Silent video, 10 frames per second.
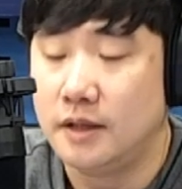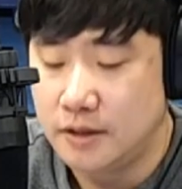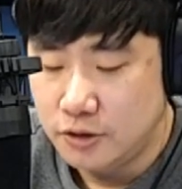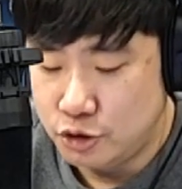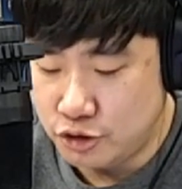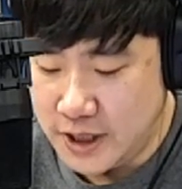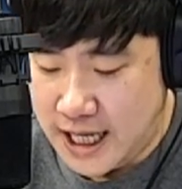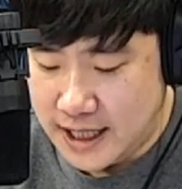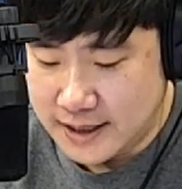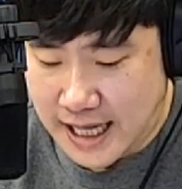
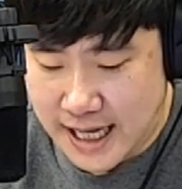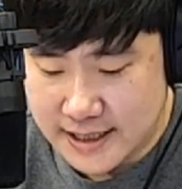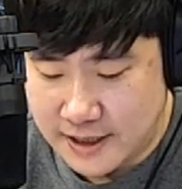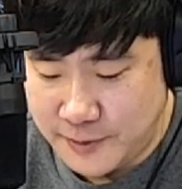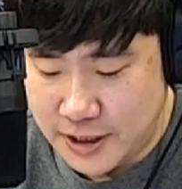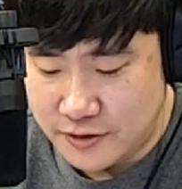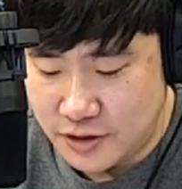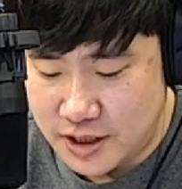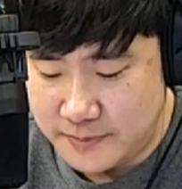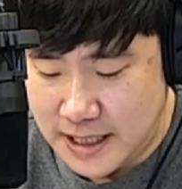누구나 다 참여할 수
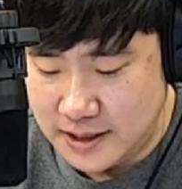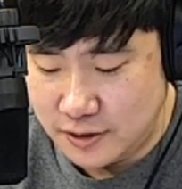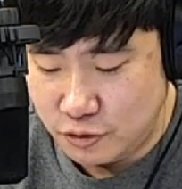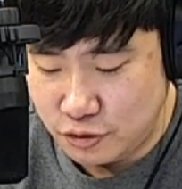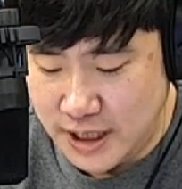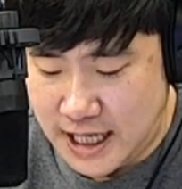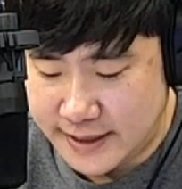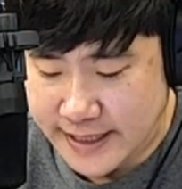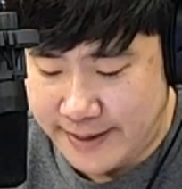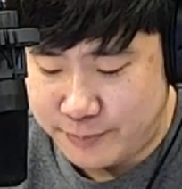있지만 누구나
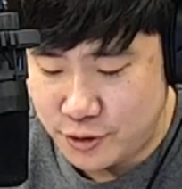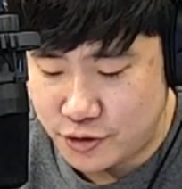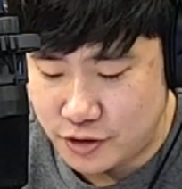다 풀 수는